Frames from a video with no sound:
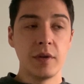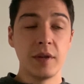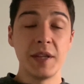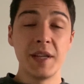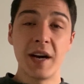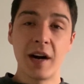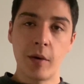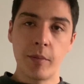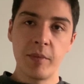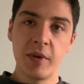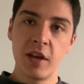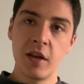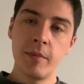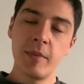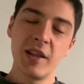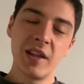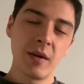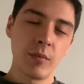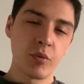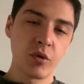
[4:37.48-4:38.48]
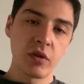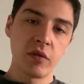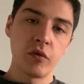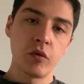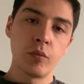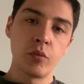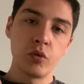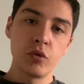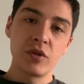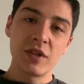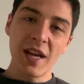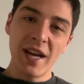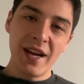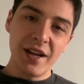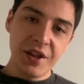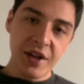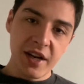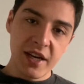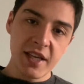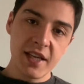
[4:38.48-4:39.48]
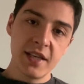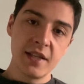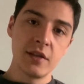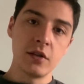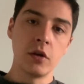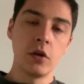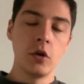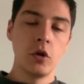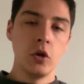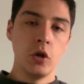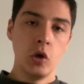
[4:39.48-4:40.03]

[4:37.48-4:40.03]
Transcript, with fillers: d'armée, mais d'un point de vue plus analyse.